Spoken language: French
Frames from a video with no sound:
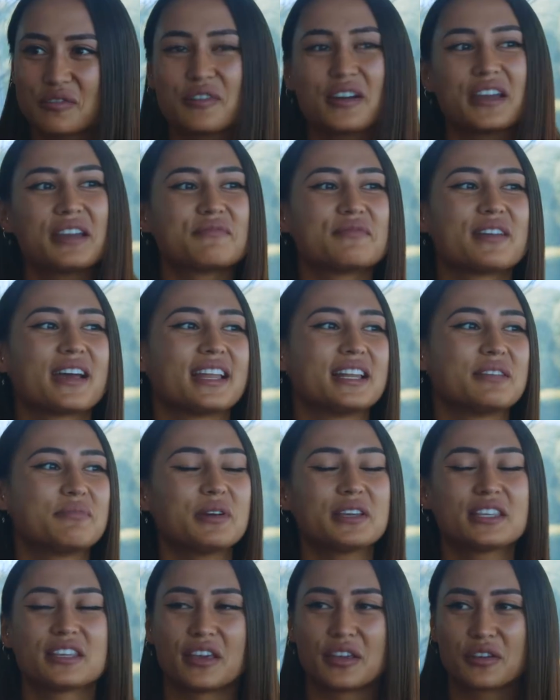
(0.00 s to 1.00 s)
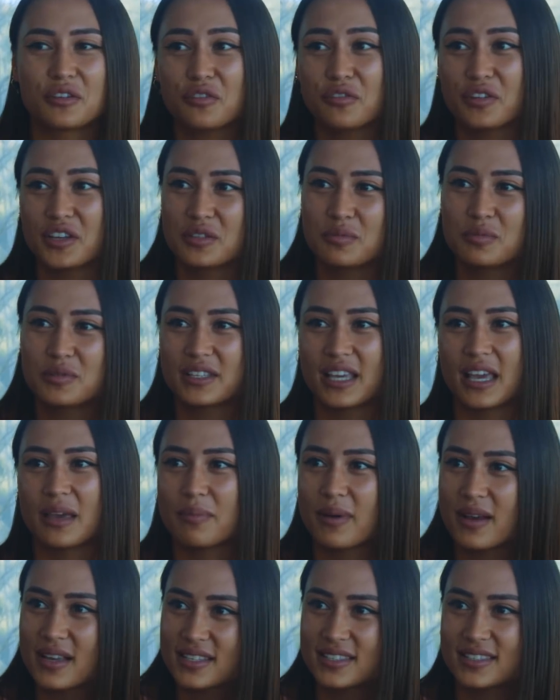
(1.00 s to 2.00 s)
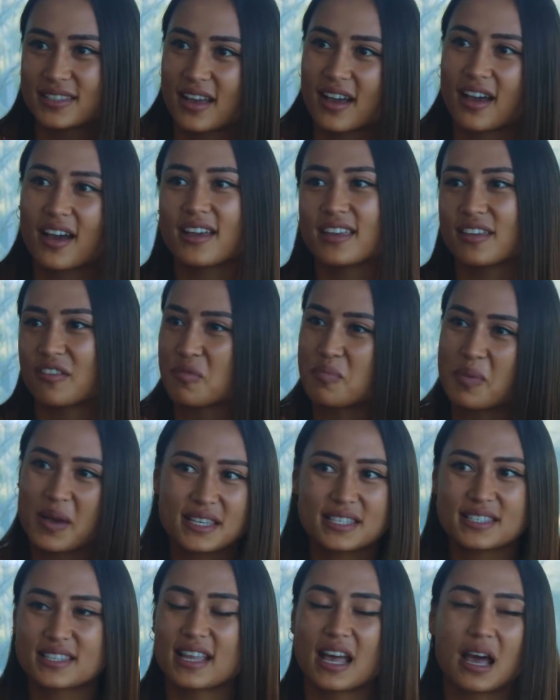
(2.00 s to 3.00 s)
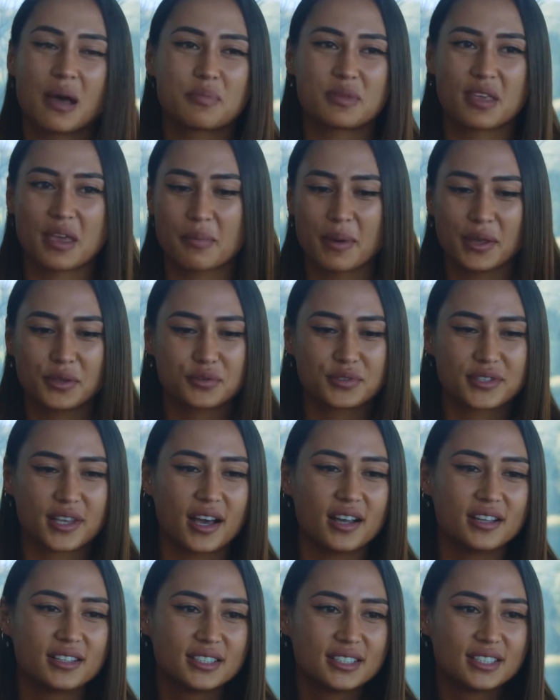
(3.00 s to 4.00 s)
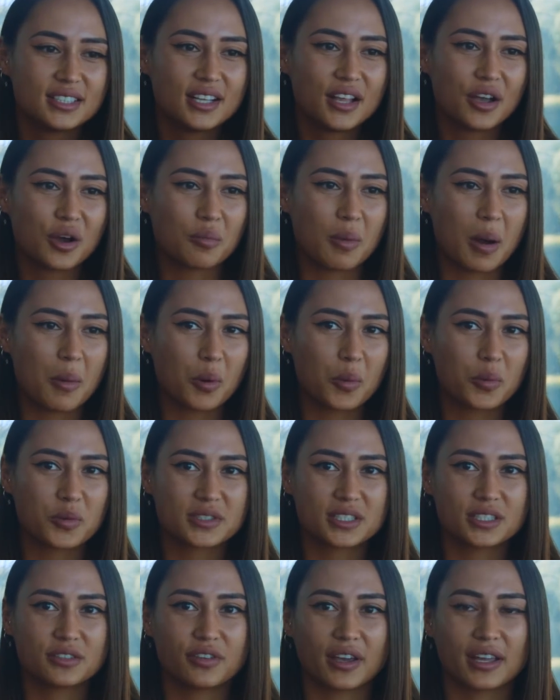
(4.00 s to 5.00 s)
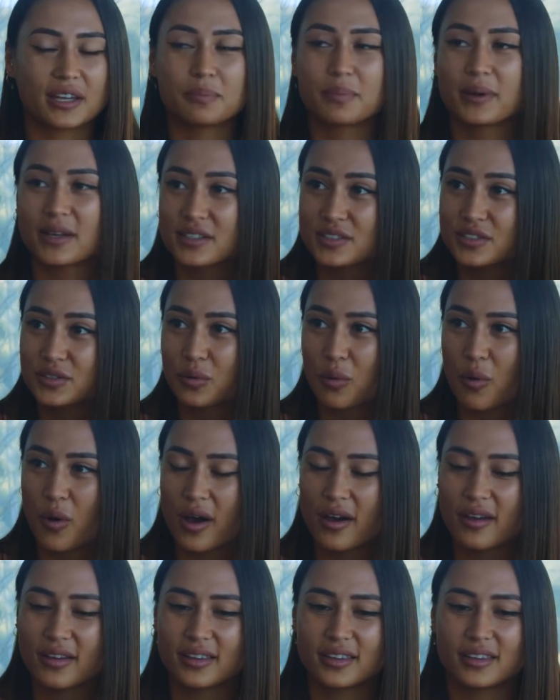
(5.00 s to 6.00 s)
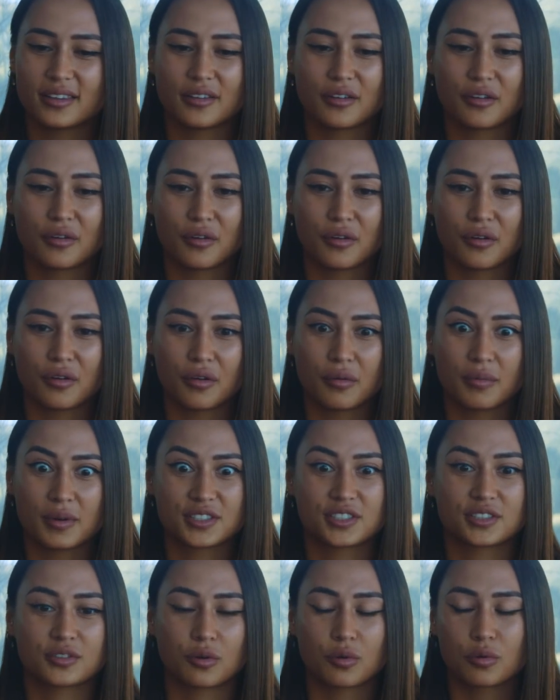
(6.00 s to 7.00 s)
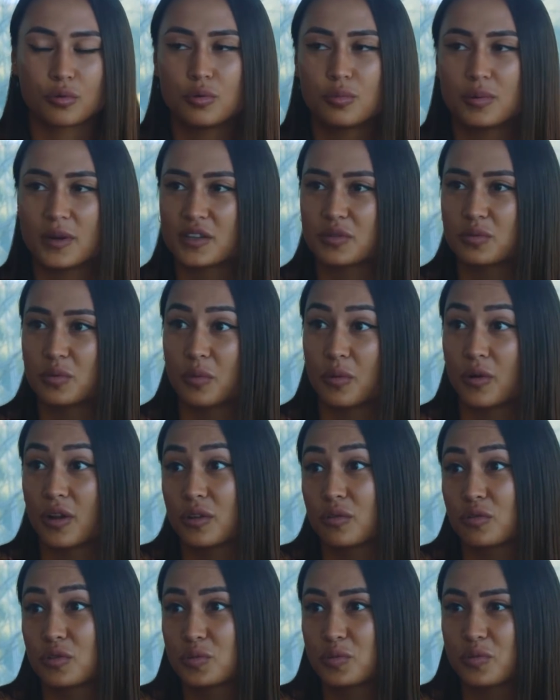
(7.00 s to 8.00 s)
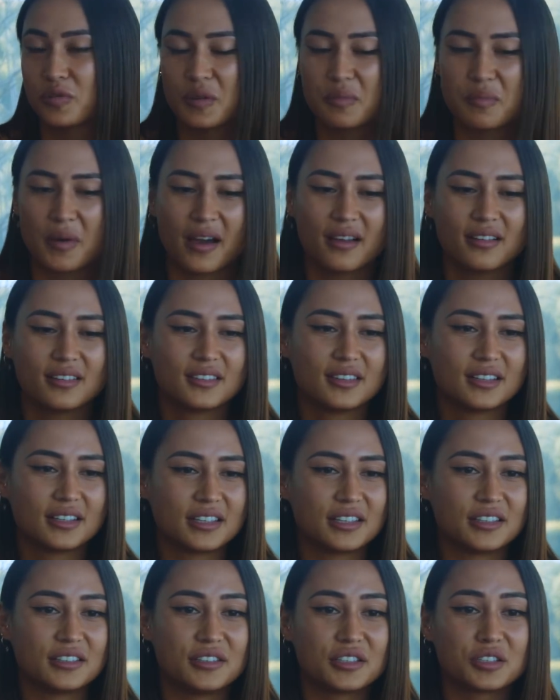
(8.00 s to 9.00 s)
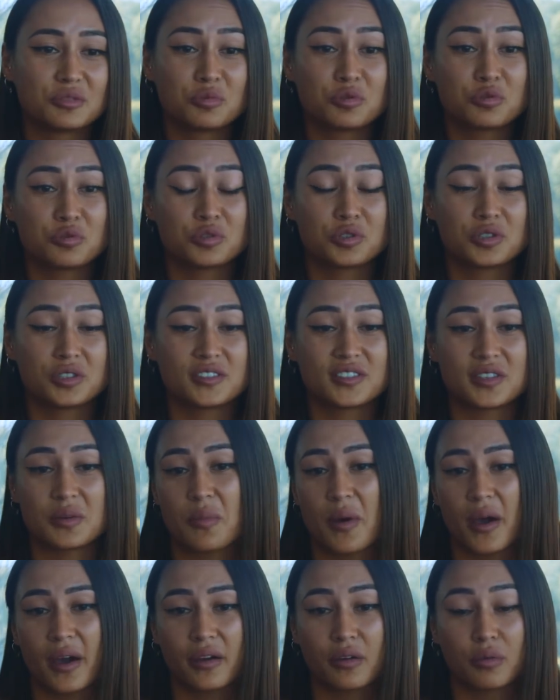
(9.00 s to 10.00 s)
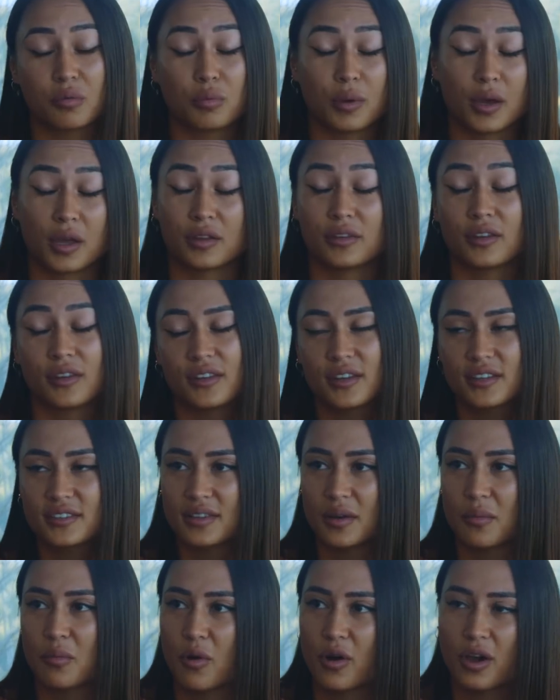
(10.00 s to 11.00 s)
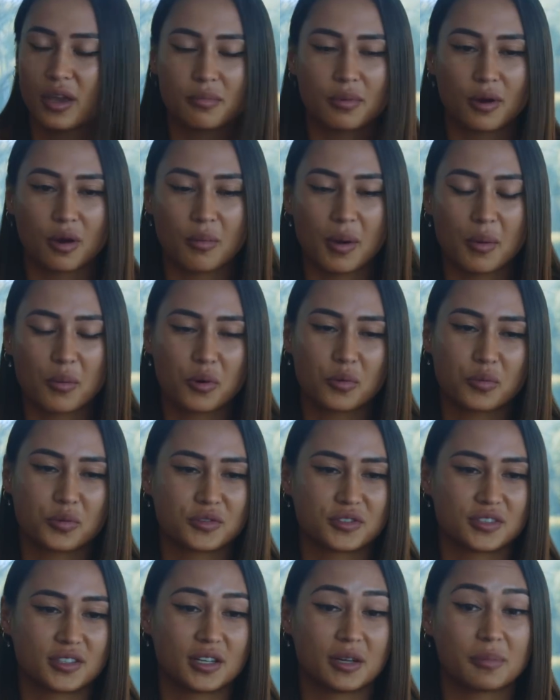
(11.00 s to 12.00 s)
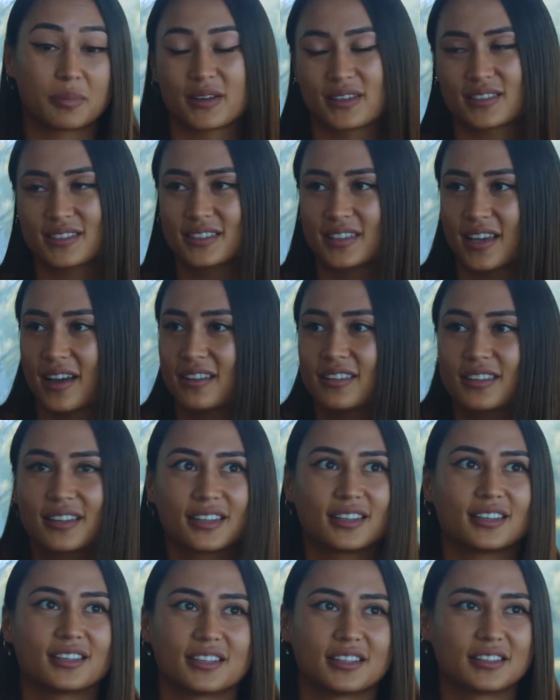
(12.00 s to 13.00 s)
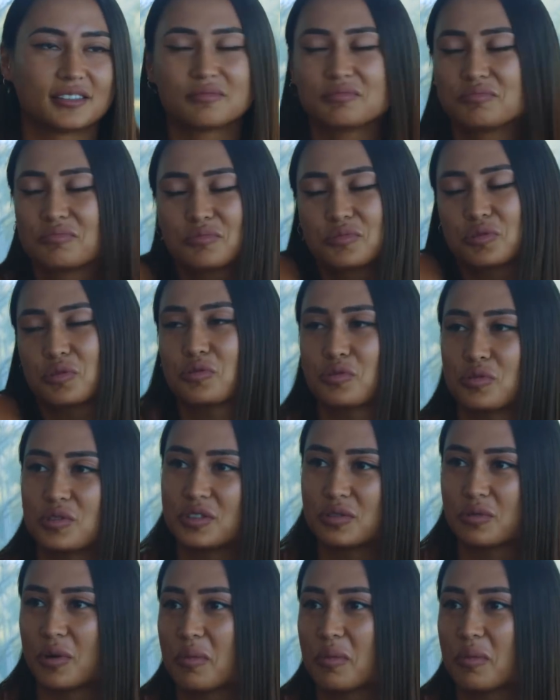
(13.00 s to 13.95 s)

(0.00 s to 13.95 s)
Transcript: Ouais mais à l'époque il n'y avait que Facebook, il n'y avait pas Insta, il n'y avait pas Snap, il n'y avait pas tout ça. On m'a proposé de faire les Princes 3 et euh, bah, j'étais en couple à ce moment-là donc je pouvais pas. Et dès que je me suis séparée bah, d'un ex à moi, et ben, on m'a proposé les Princes 4 et je me suis dit,